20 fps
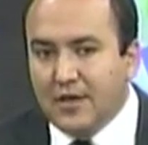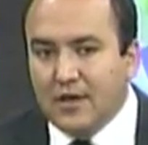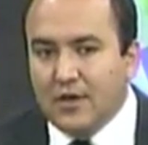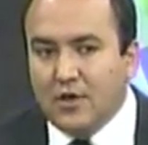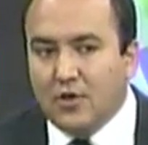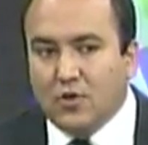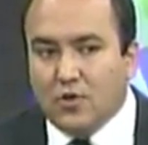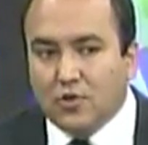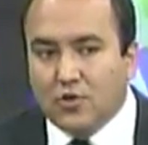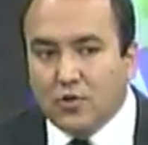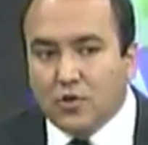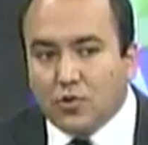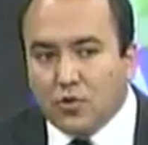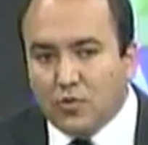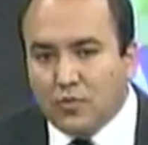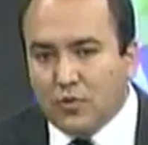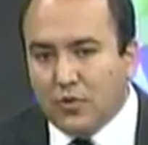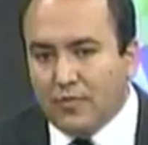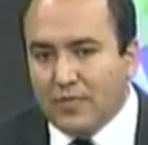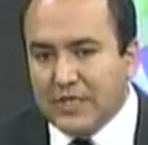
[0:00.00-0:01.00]
otro
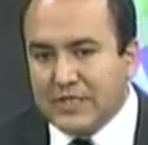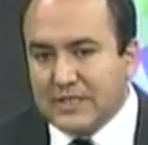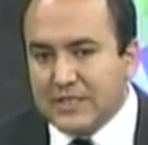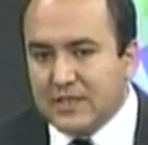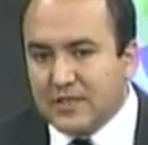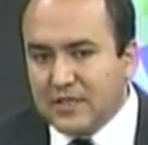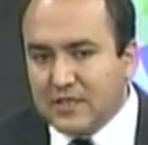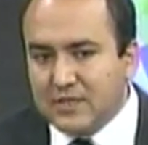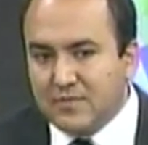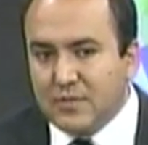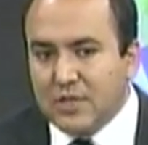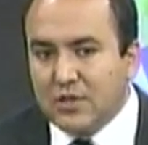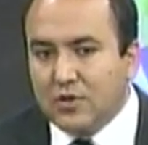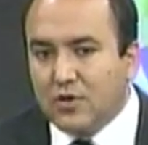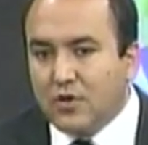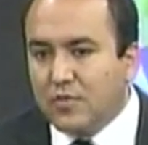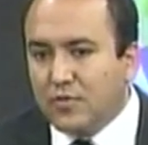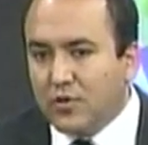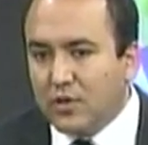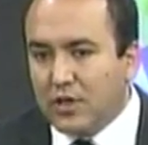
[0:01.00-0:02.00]
grupo de pacientes
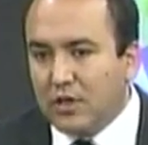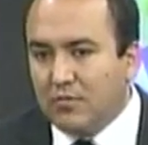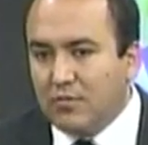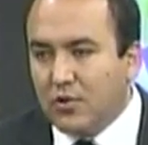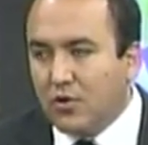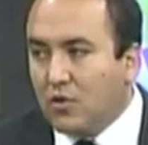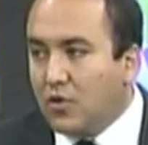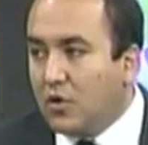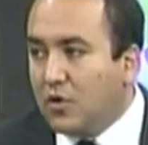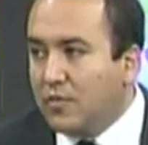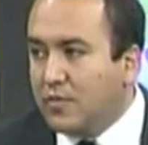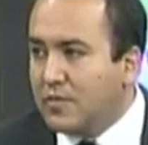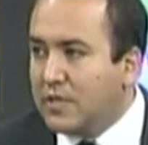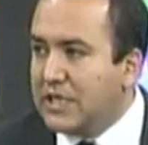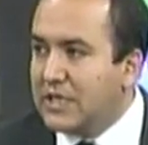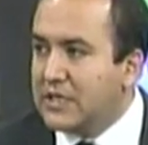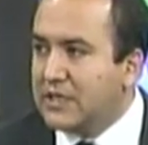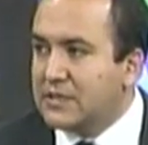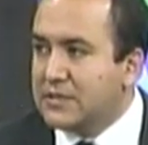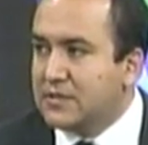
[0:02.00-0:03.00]
menor, por ejemplo,
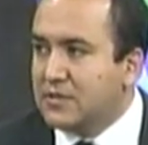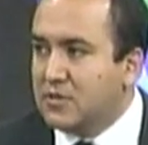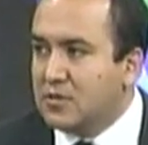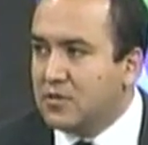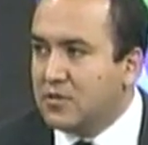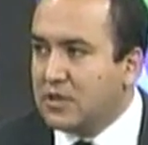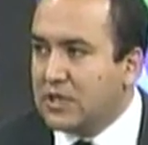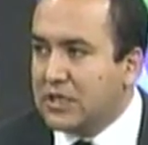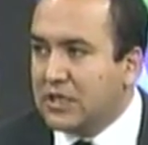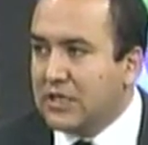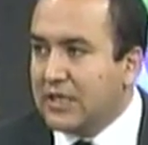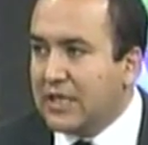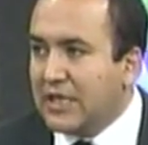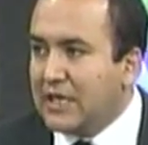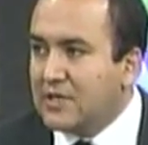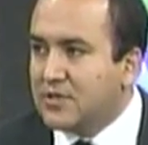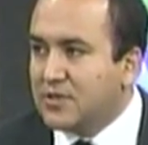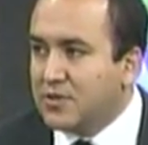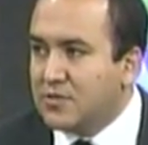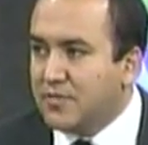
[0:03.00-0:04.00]
hombres ¿no? que tienen
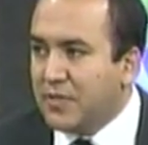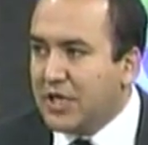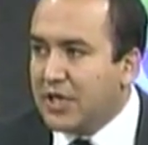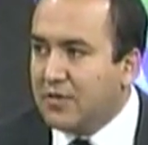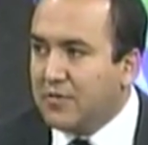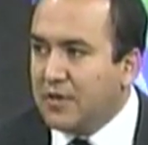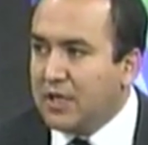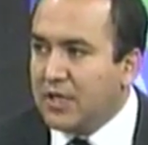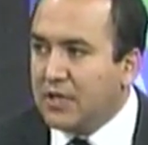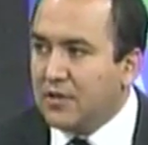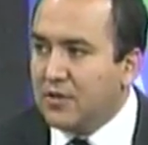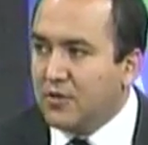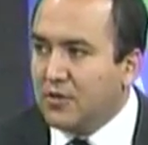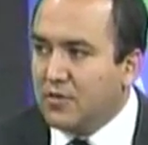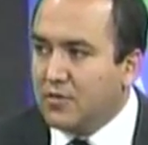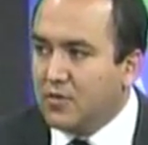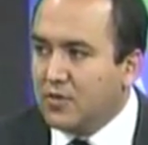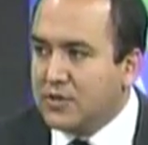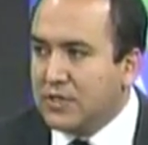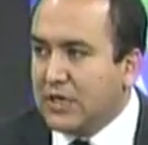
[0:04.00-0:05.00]
asospermia, ¿no?
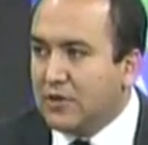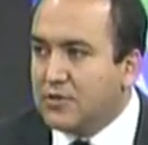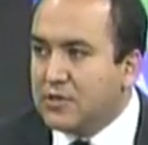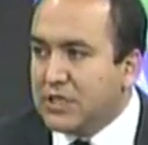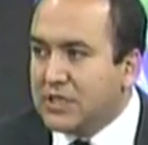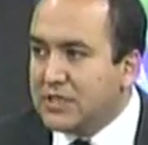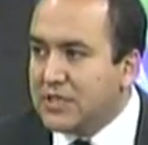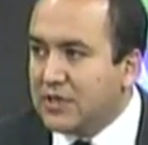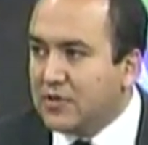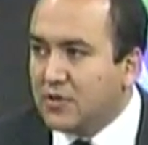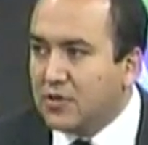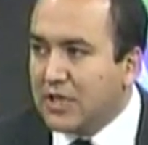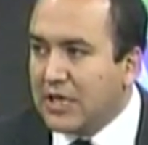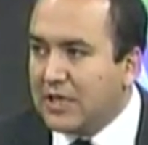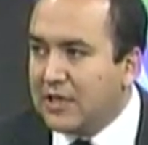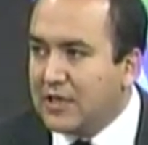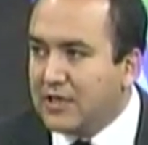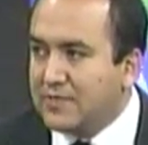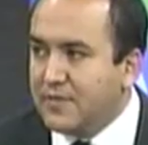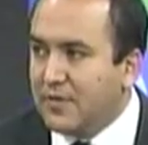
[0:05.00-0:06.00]
o sea, ausencia total
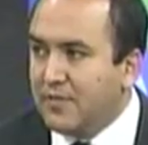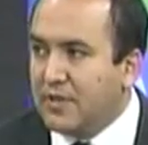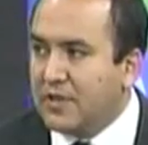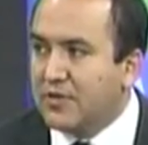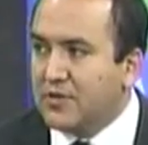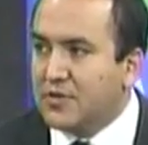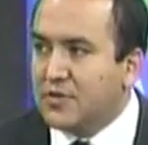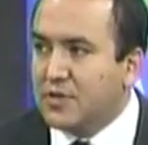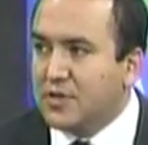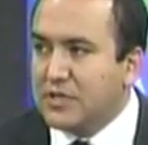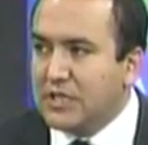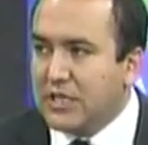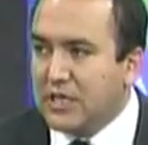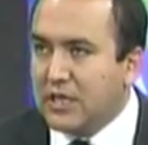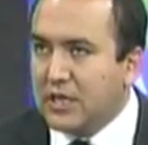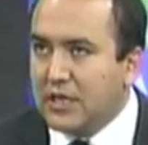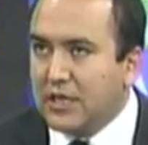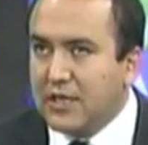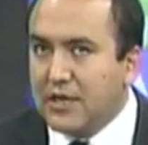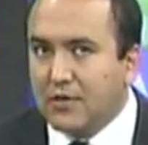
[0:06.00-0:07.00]
de espermatozoides en
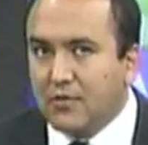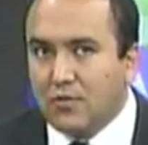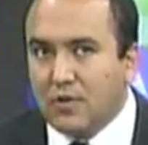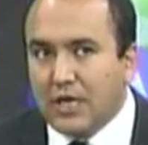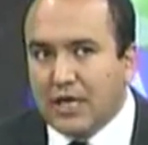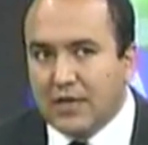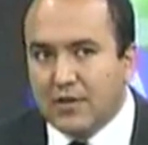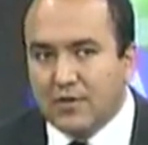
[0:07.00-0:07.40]
el eyaculado